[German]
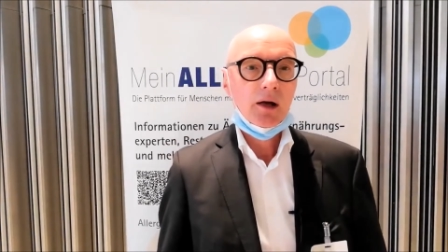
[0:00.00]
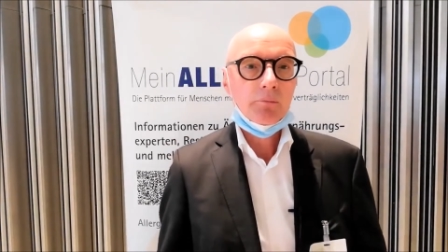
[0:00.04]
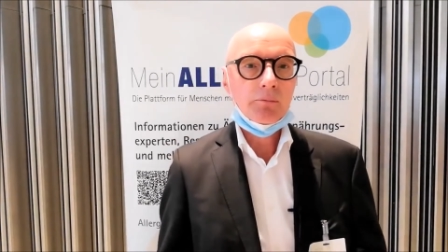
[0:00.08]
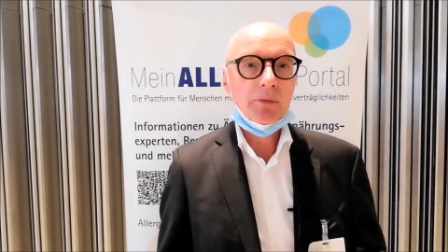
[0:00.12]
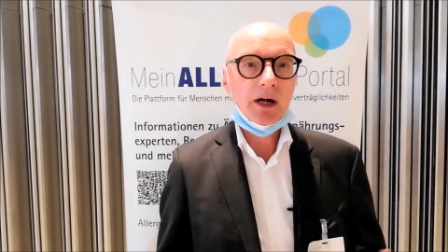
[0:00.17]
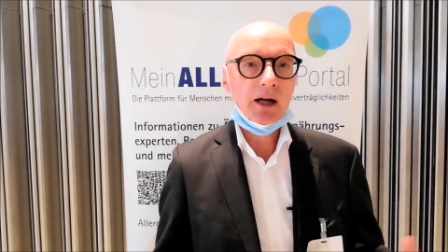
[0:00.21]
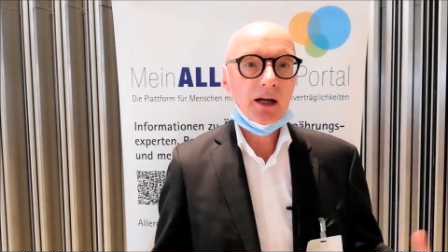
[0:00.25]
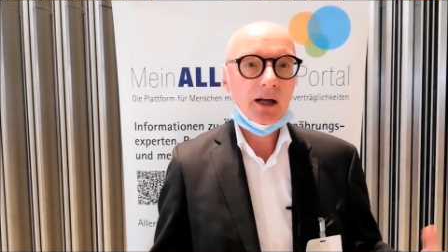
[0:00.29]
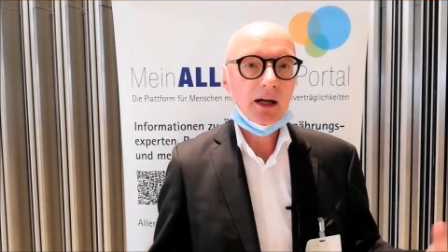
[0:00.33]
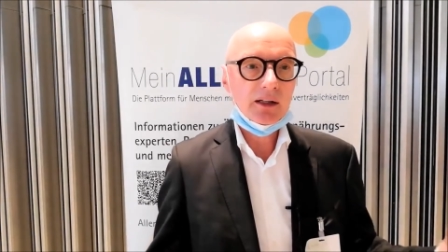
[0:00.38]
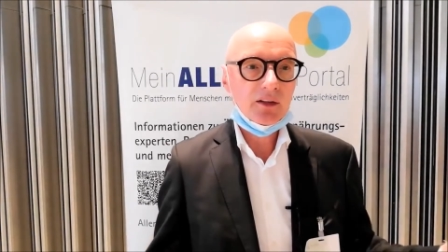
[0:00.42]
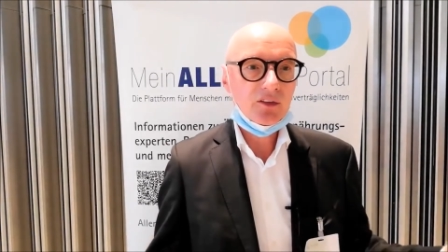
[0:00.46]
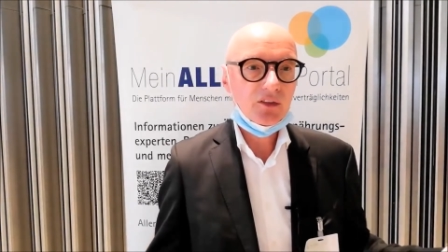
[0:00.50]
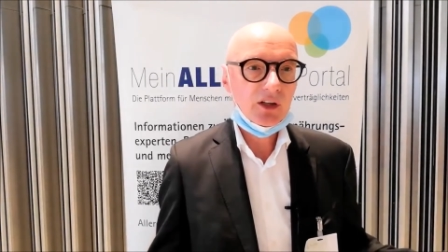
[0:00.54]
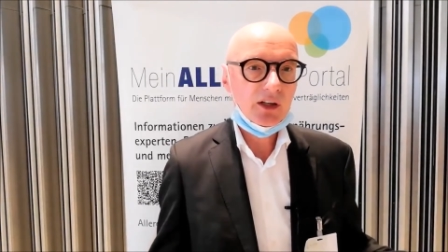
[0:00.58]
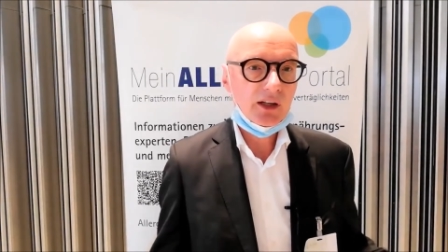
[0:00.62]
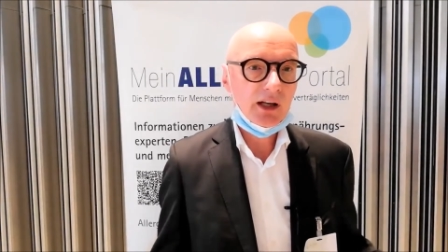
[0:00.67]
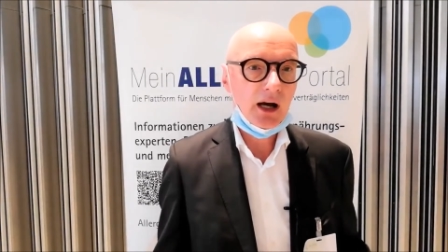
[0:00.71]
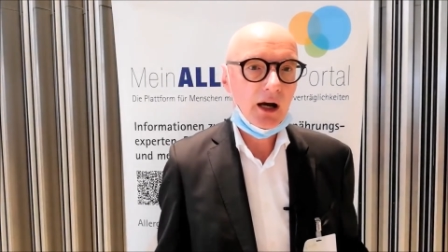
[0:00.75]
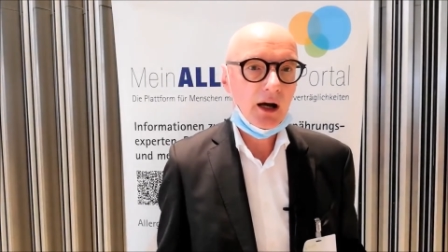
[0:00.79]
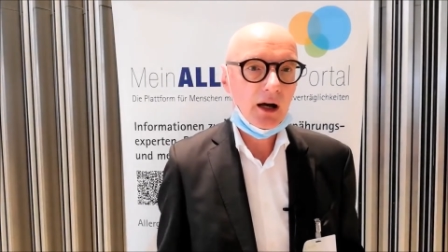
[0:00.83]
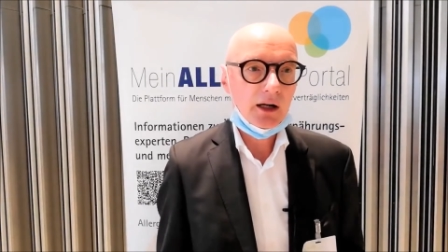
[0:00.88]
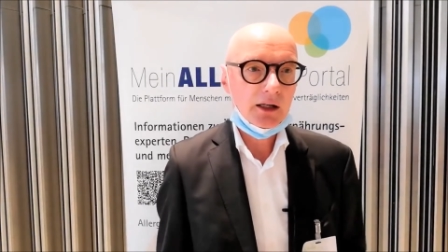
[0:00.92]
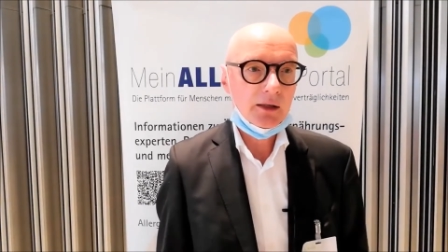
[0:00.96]
Man kann sie
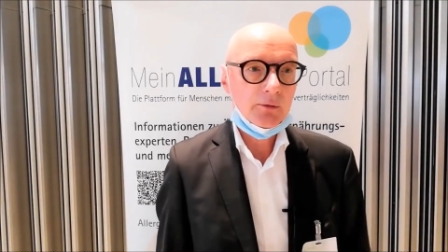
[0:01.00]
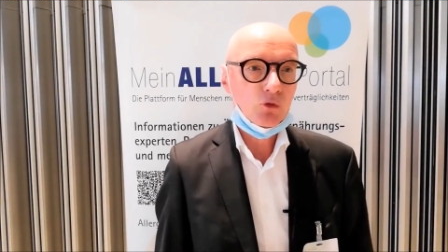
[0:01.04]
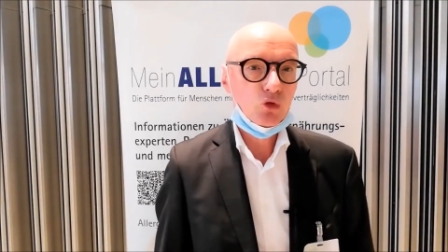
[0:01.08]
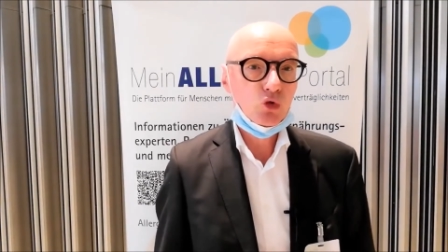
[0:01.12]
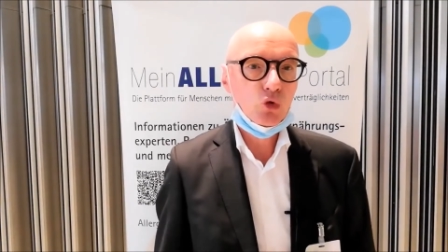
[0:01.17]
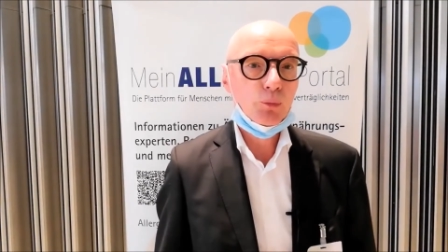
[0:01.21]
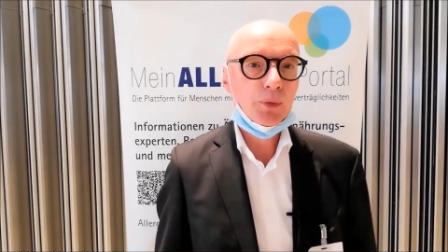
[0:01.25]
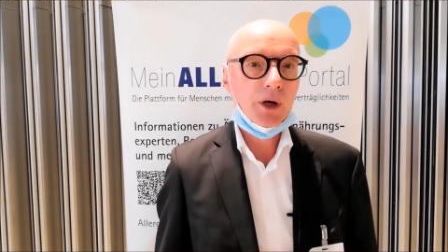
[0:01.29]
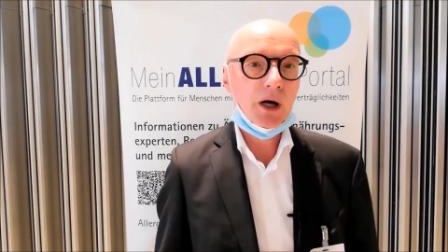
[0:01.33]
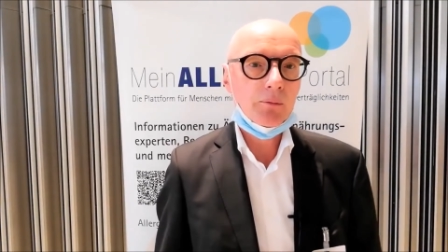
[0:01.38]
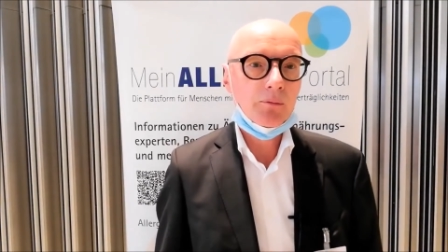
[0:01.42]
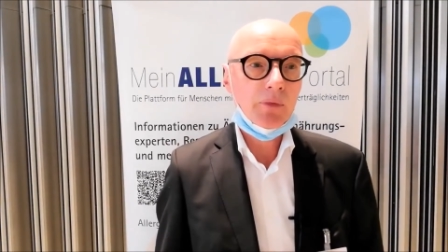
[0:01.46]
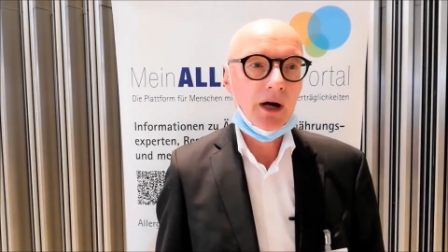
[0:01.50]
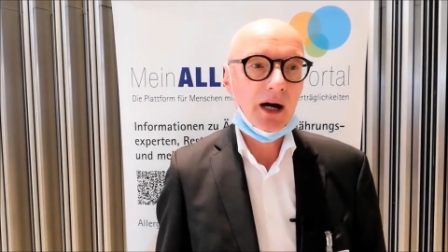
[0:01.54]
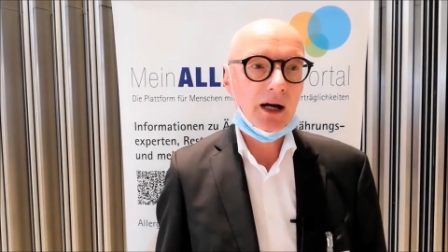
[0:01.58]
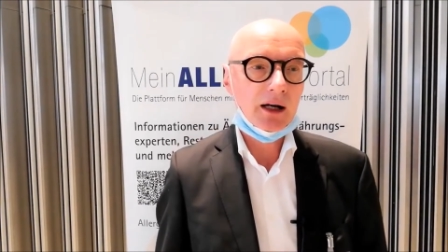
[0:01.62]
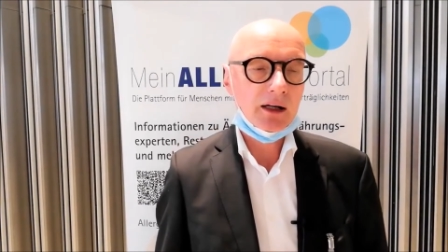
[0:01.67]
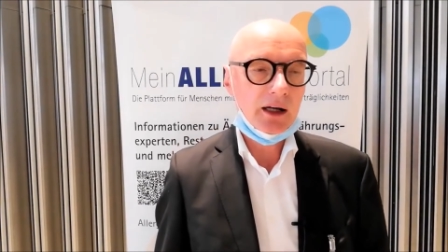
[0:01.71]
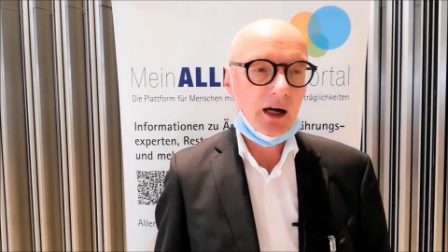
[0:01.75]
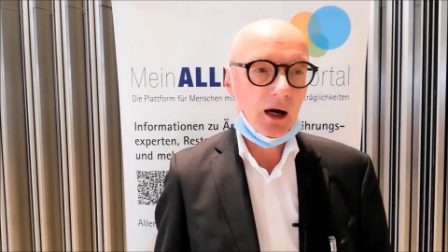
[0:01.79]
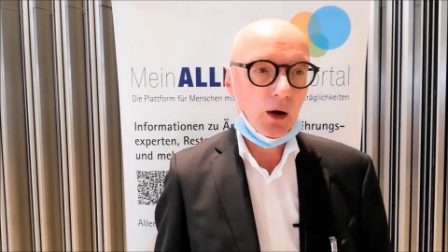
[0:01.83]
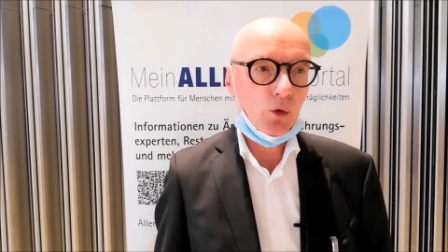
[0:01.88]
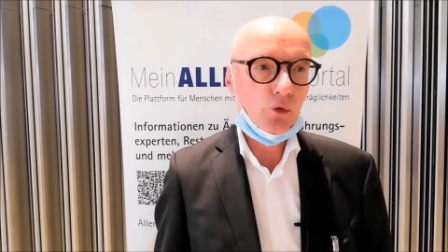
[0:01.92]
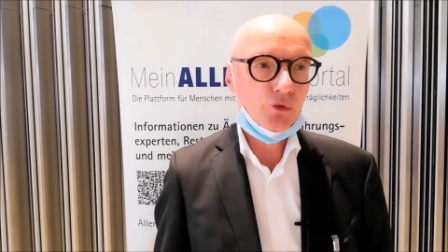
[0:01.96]
gar im
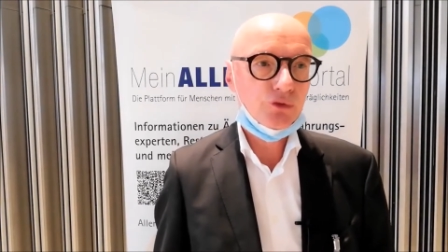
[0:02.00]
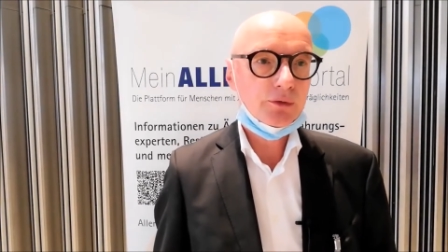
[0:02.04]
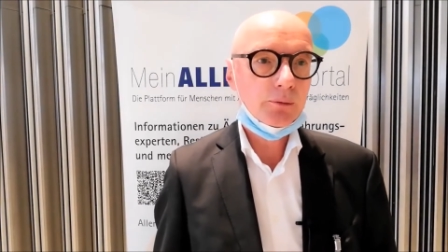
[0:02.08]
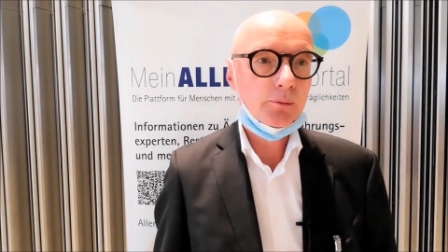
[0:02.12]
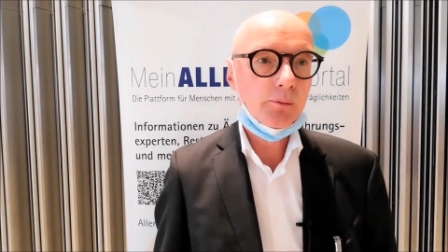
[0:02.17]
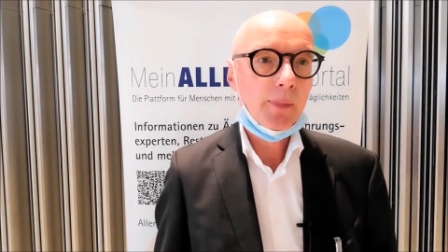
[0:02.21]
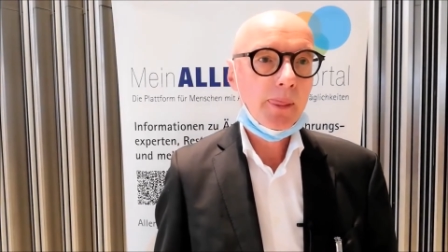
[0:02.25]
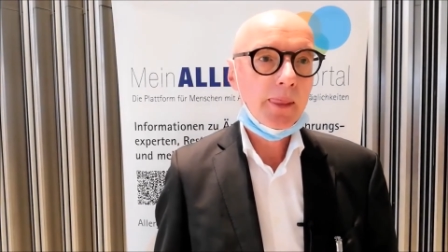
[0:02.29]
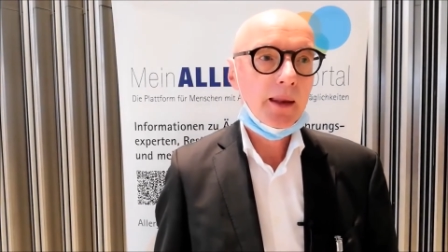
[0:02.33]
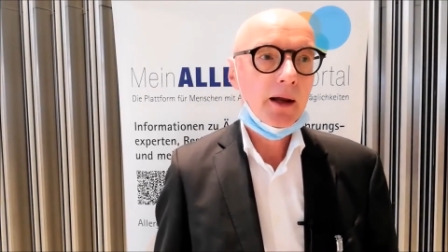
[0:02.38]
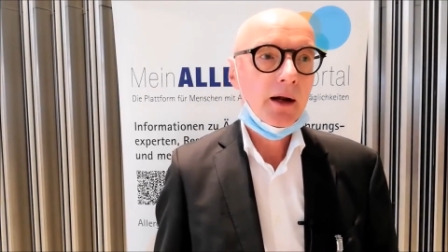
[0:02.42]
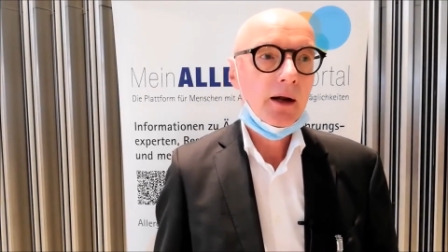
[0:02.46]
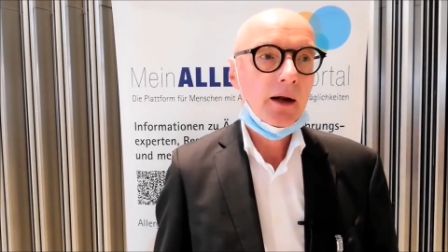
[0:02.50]
Supermarkt kaufen.